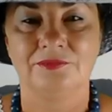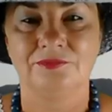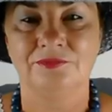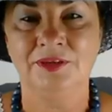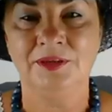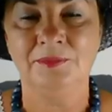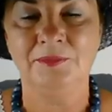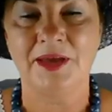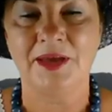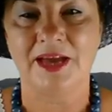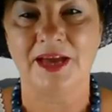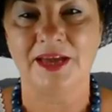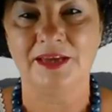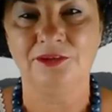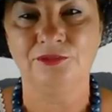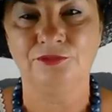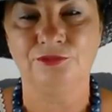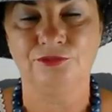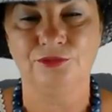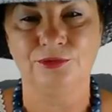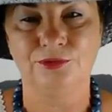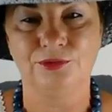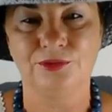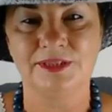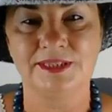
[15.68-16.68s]
Wie
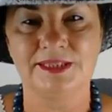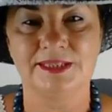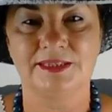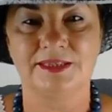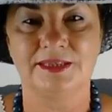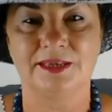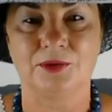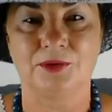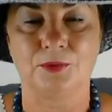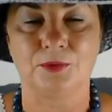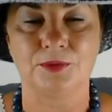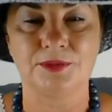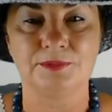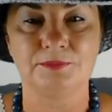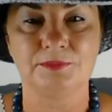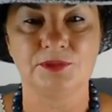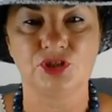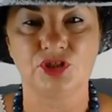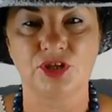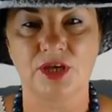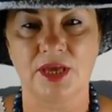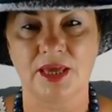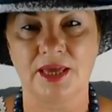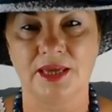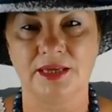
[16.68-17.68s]
beeinflusst die
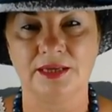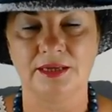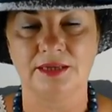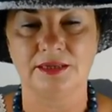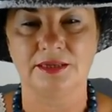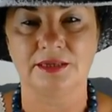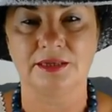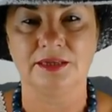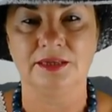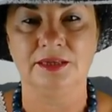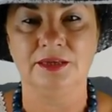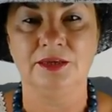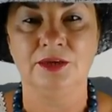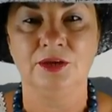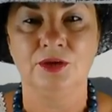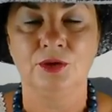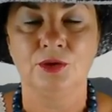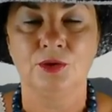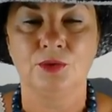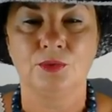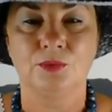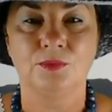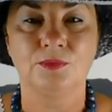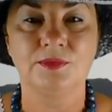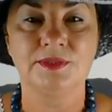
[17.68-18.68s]
kosmische Energie
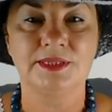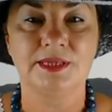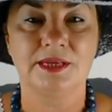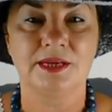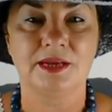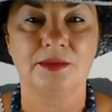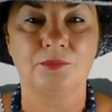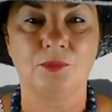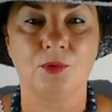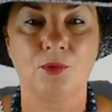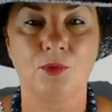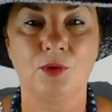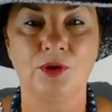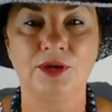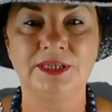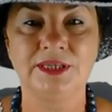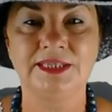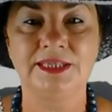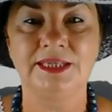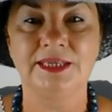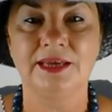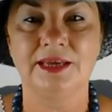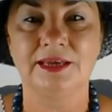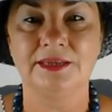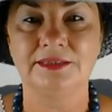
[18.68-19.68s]
unseren
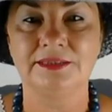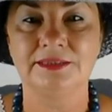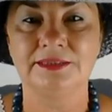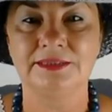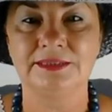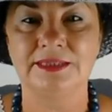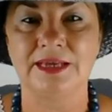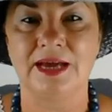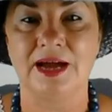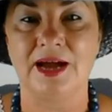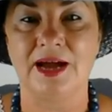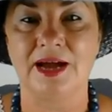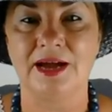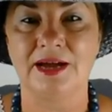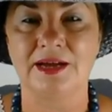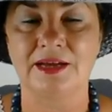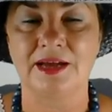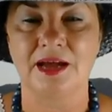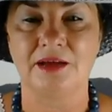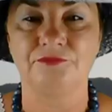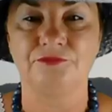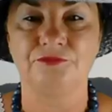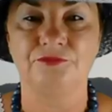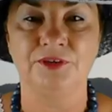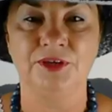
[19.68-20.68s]
heutigen Tag
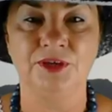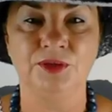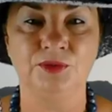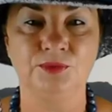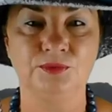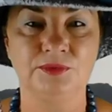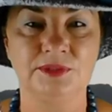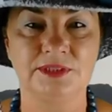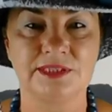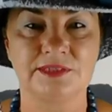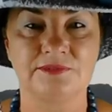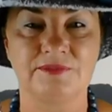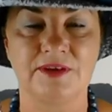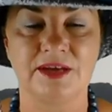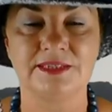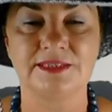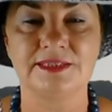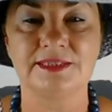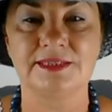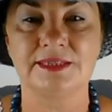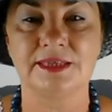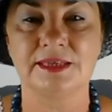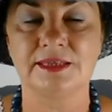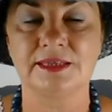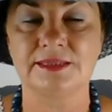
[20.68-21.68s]
am
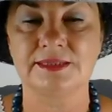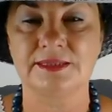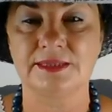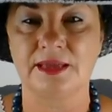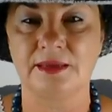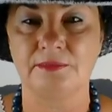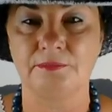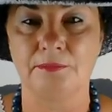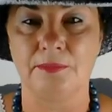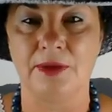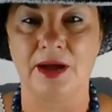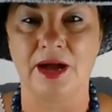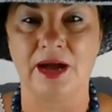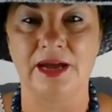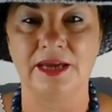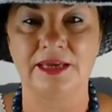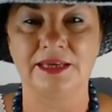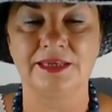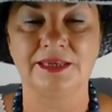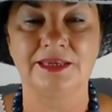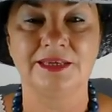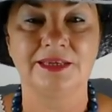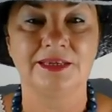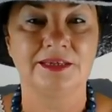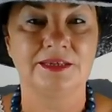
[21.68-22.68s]
24.
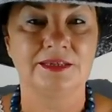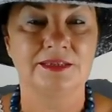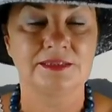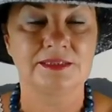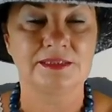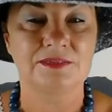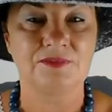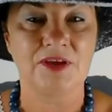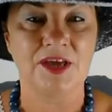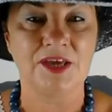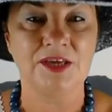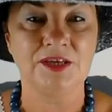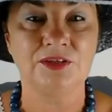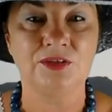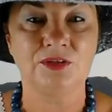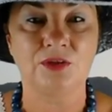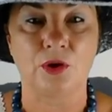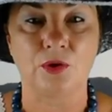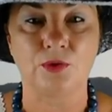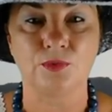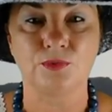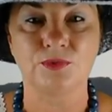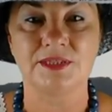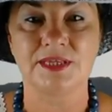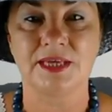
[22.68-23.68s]
Mai
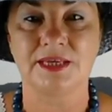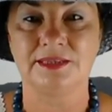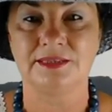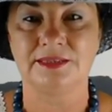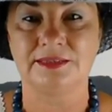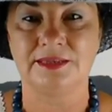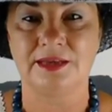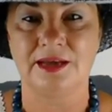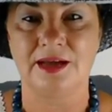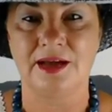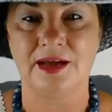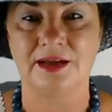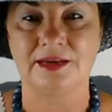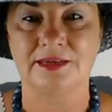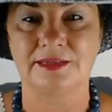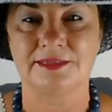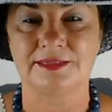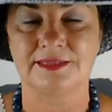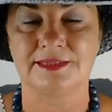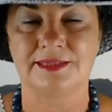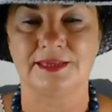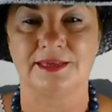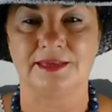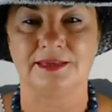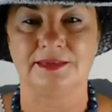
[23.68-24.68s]

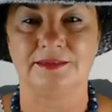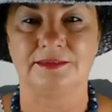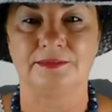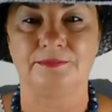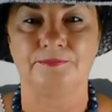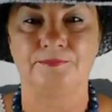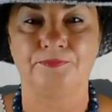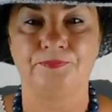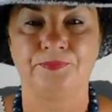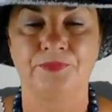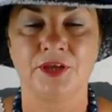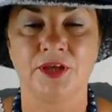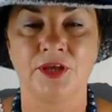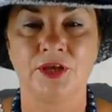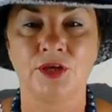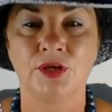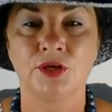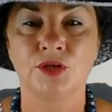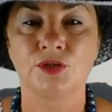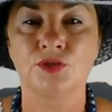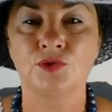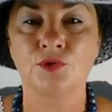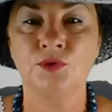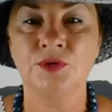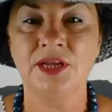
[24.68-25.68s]
2018?
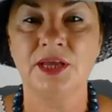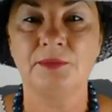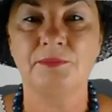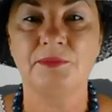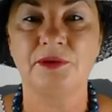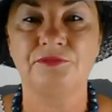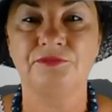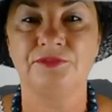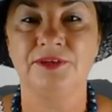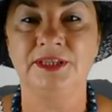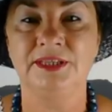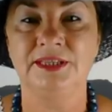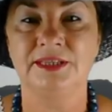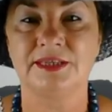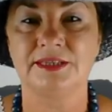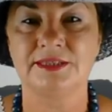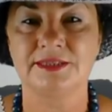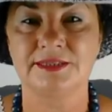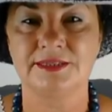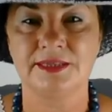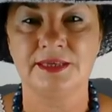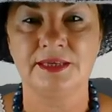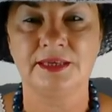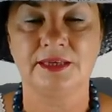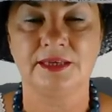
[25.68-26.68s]
Sonne befindet
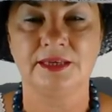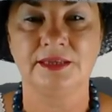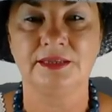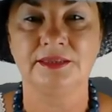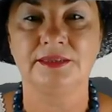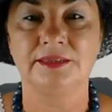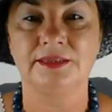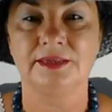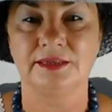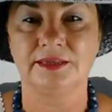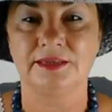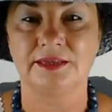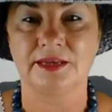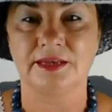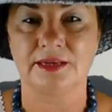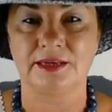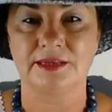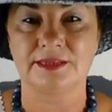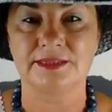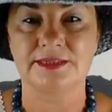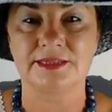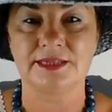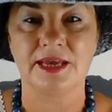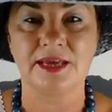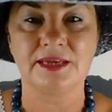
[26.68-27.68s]
sich in
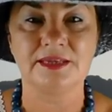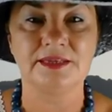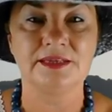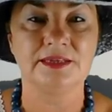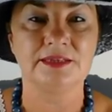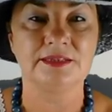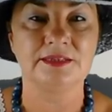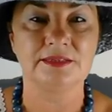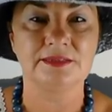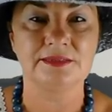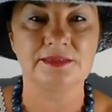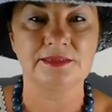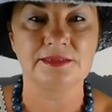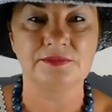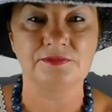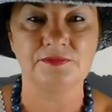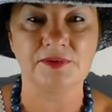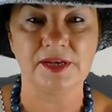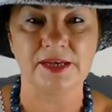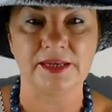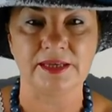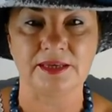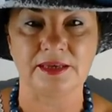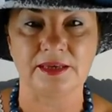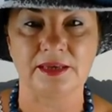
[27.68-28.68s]
Tierkreiszeichen
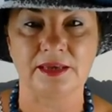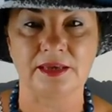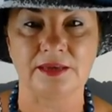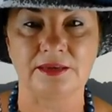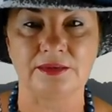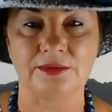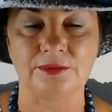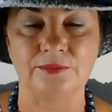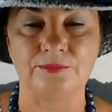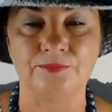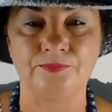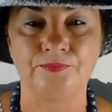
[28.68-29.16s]
Zwillingen.